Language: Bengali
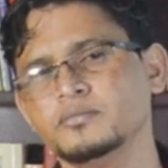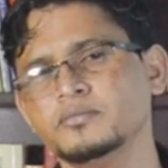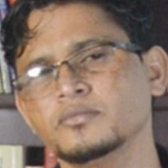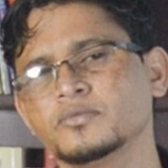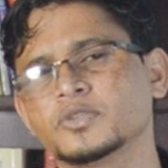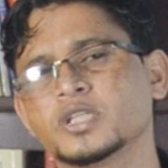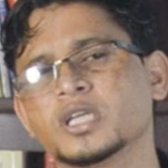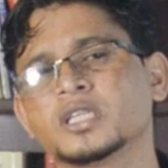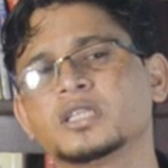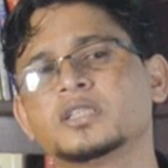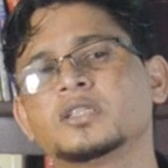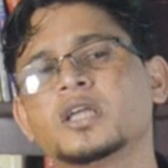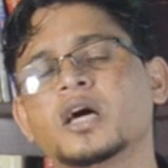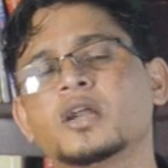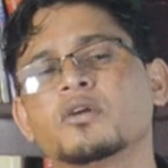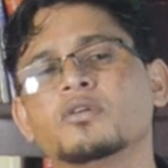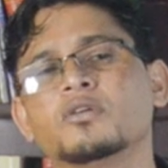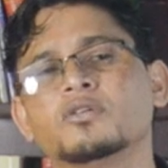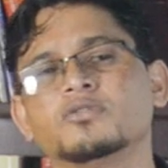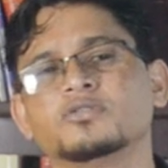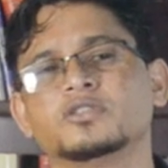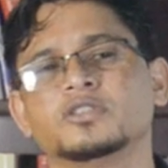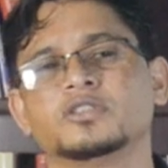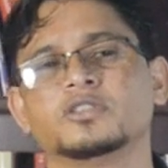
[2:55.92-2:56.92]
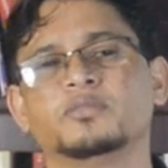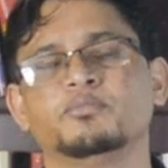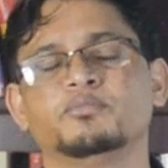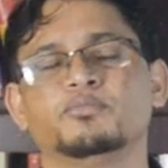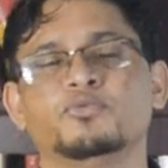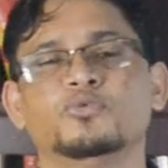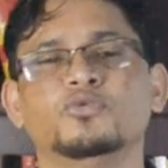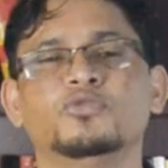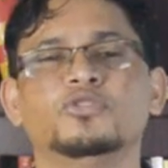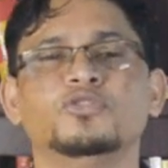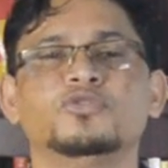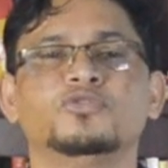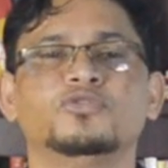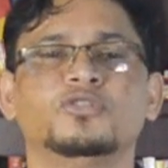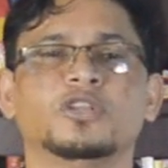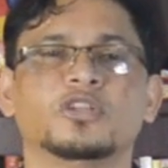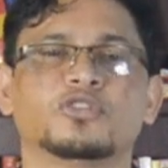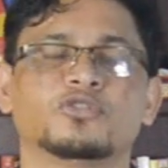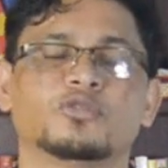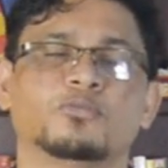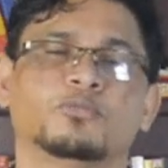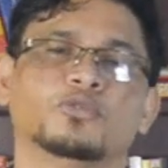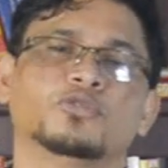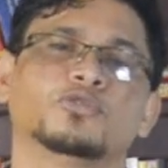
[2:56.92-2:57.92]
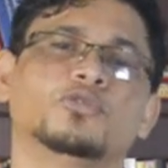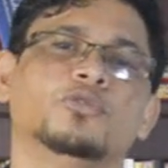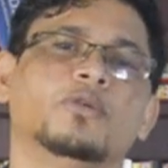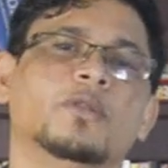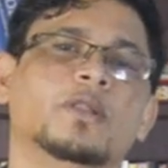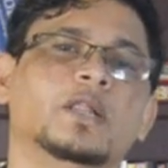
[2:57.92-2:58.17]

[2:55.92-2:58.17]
তাদের ধারণা হচ্ছে যে গুড নিউজ দিলে সম্ভবত